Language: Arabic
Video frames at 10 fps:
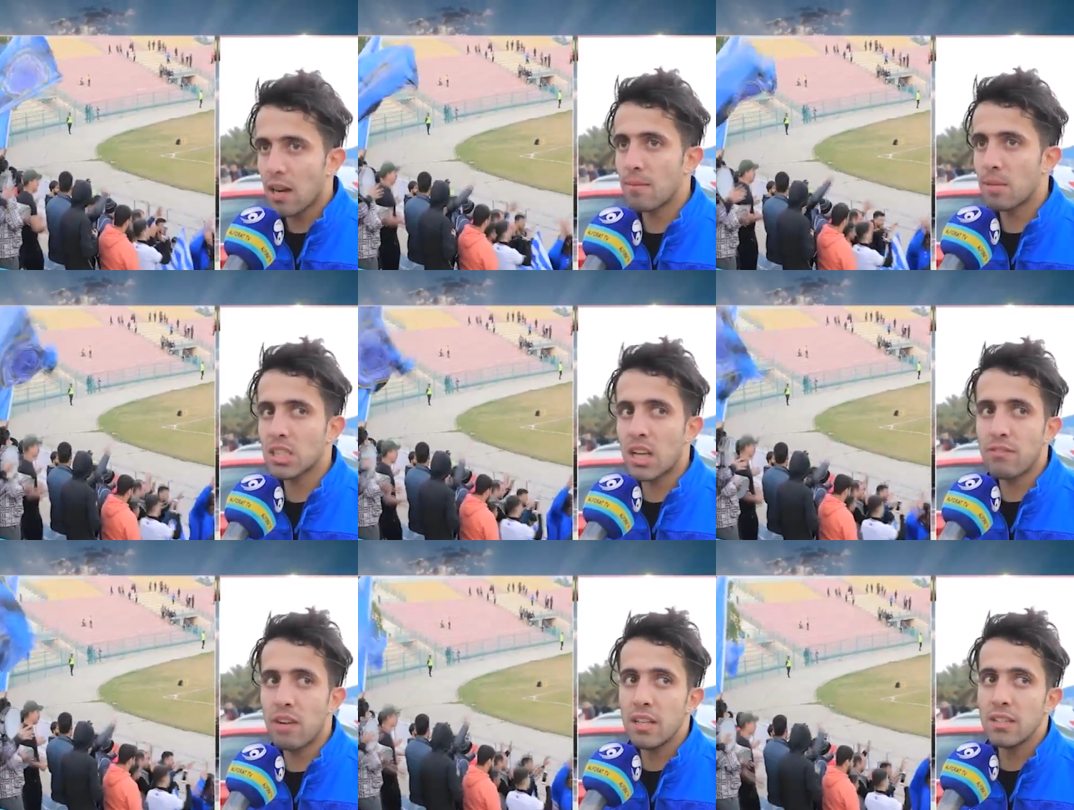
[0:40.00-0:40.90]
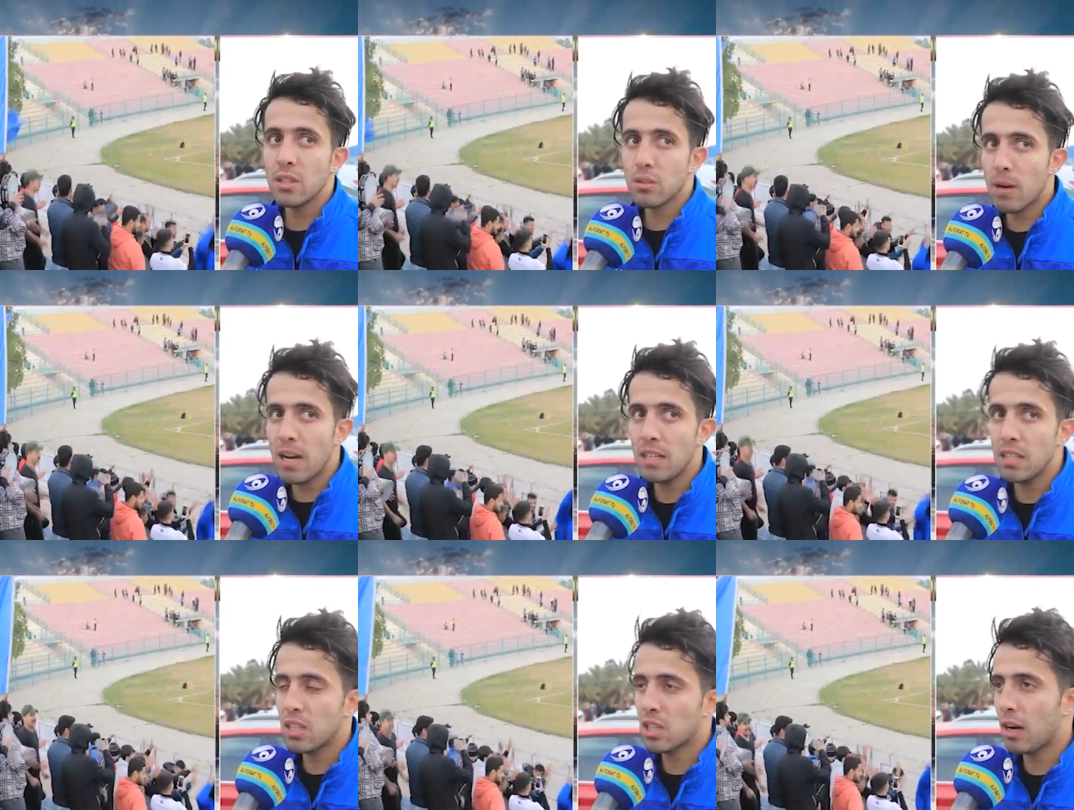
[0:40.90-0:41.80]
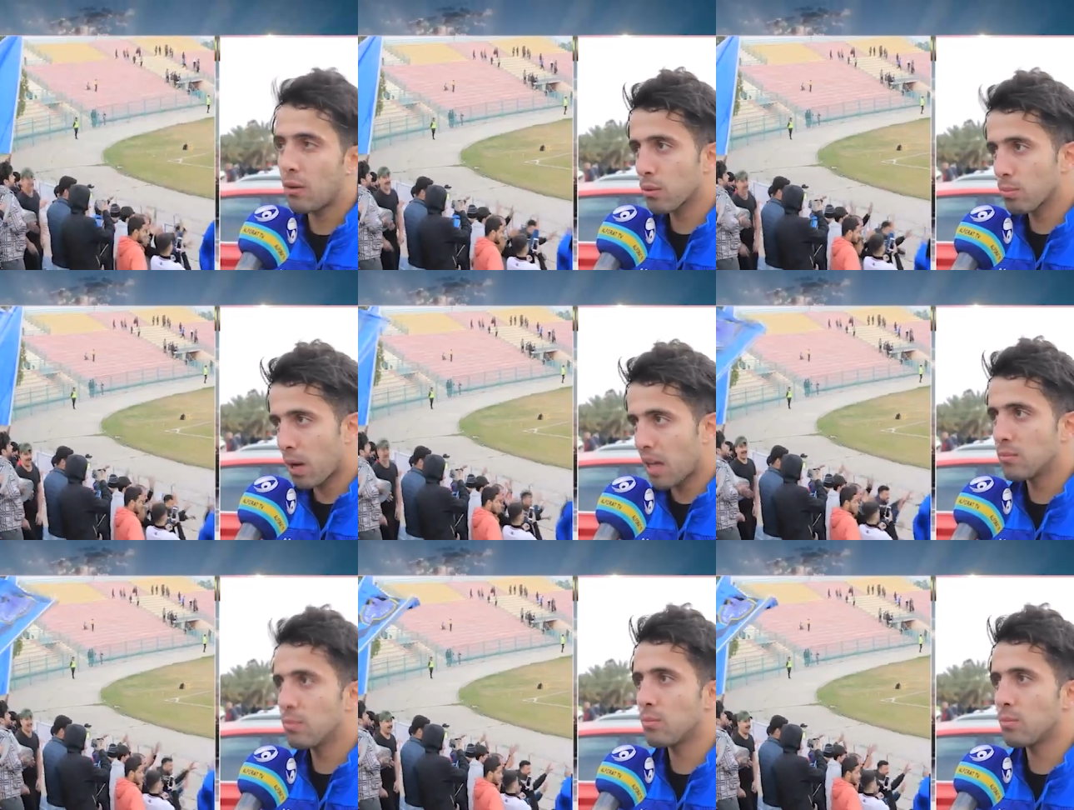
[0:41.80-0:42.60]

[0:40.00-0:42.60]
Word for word: الله ما شاء فعل نطمح للتعويض بقادم